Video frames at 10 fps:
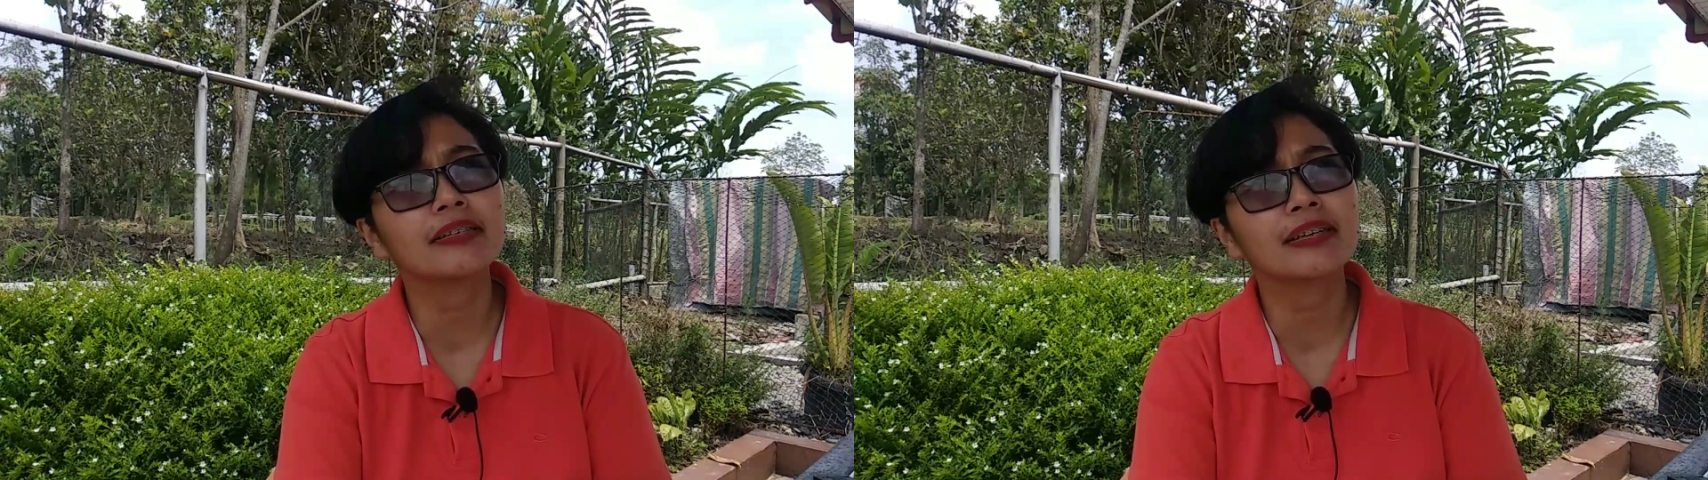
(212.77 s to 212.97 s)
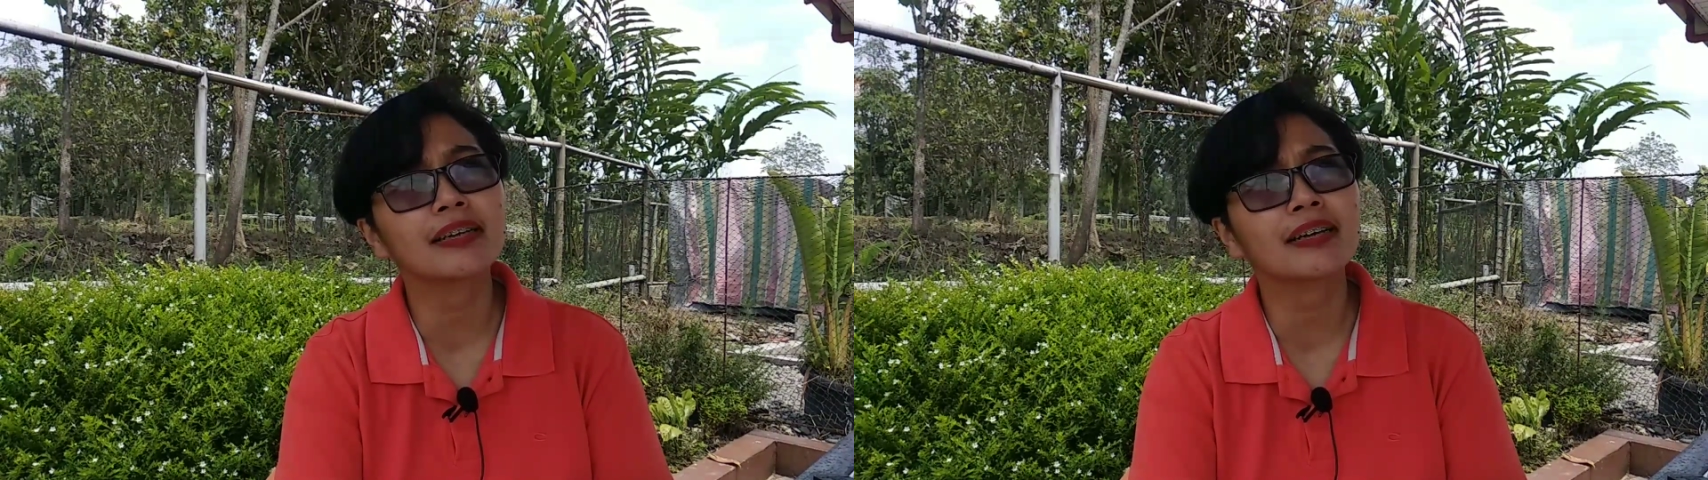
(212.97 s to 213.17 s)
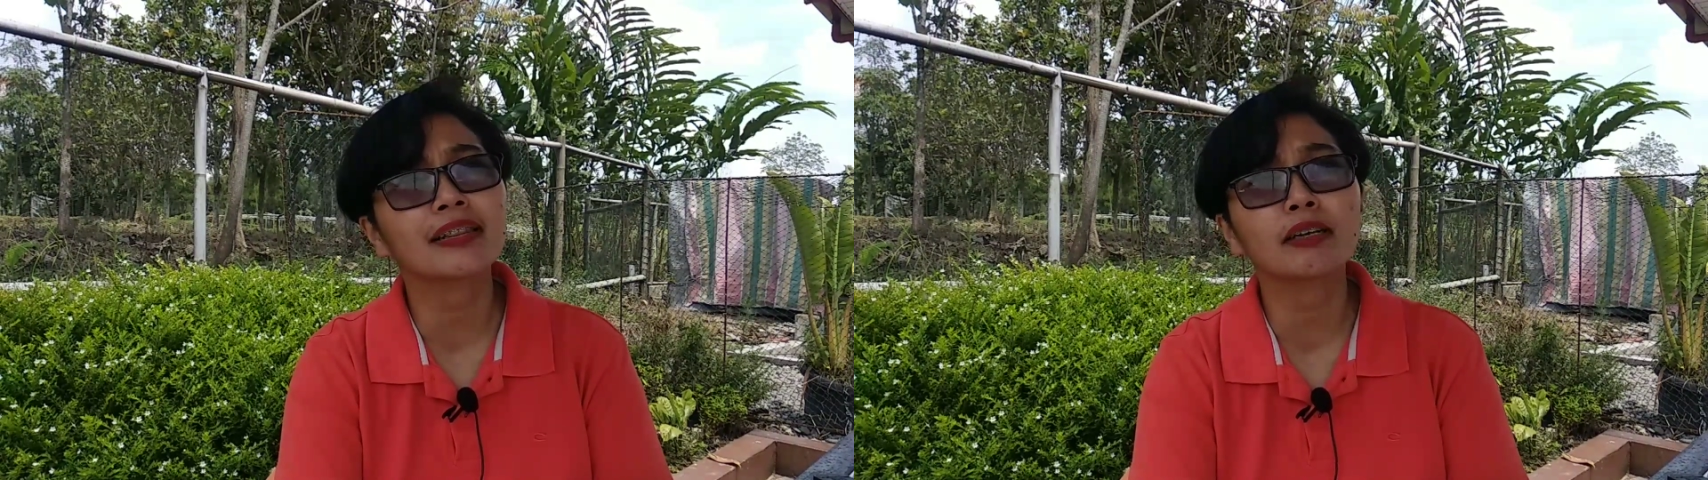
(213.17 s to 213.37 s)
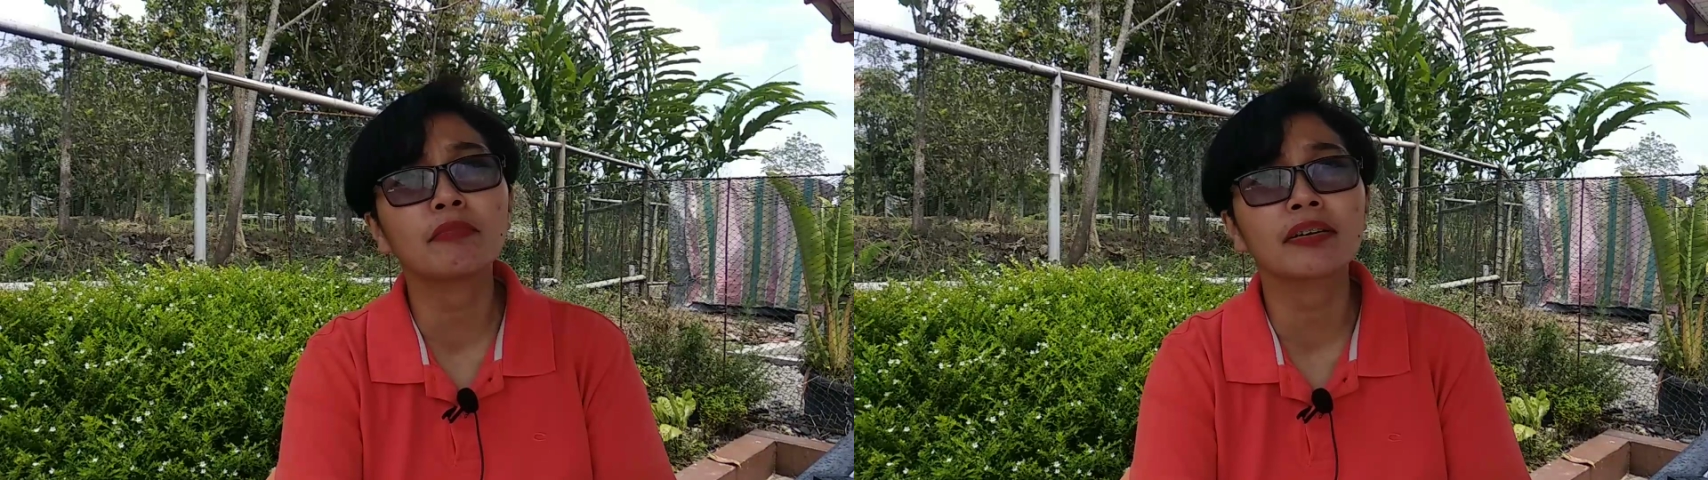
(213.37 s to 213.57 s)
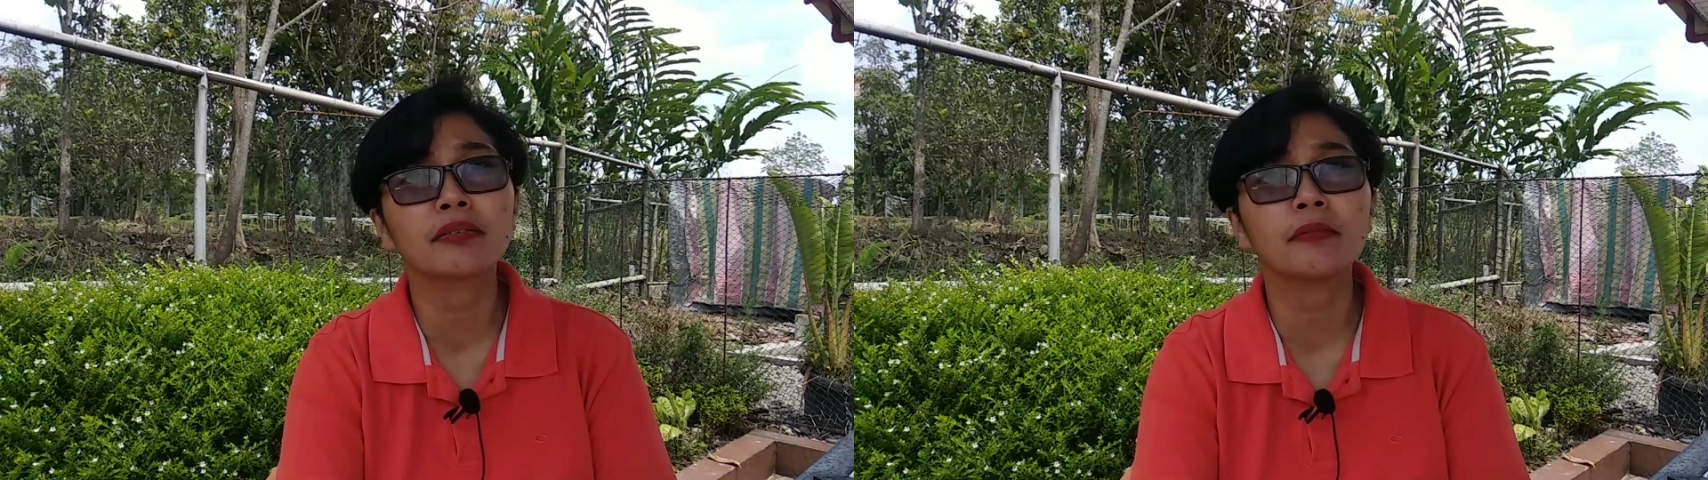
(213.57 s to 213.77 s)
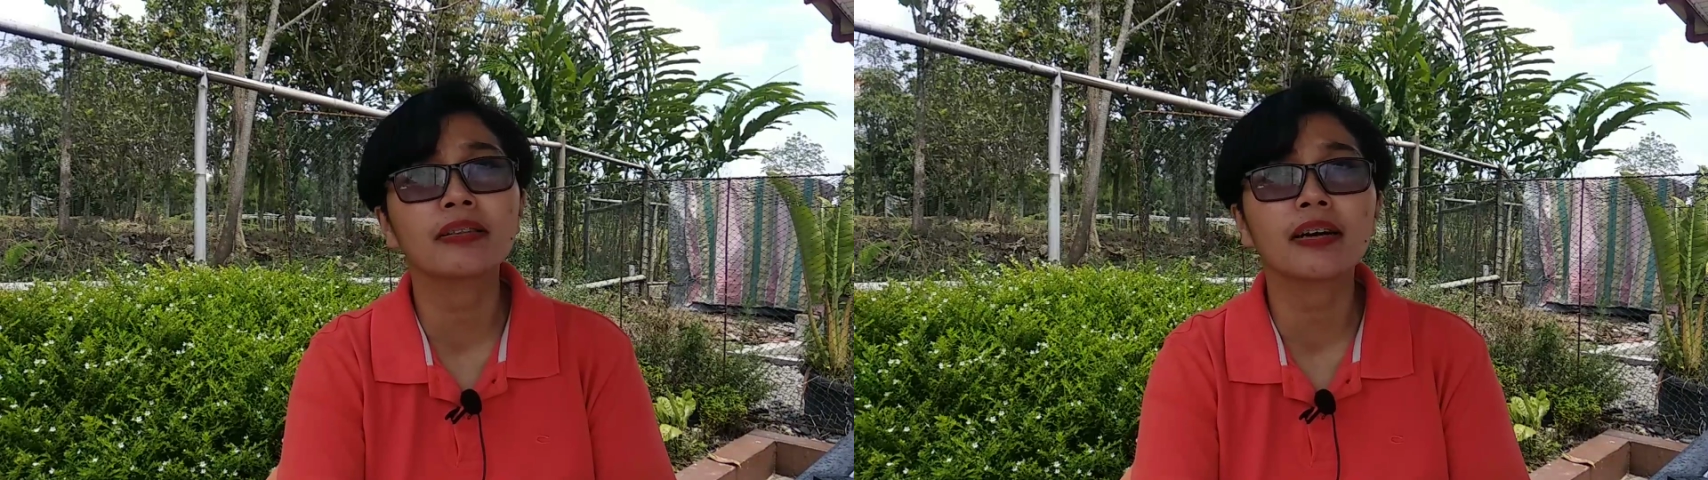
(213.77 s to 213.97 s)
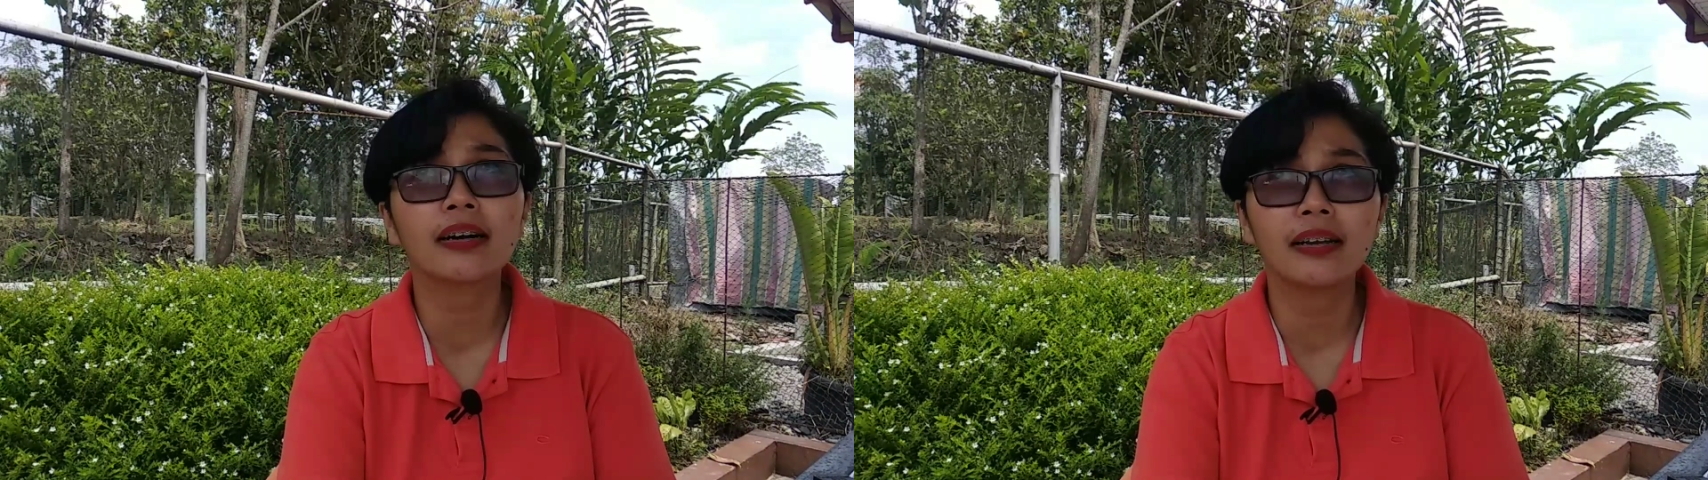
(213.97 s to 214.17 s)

jenarita makan di bata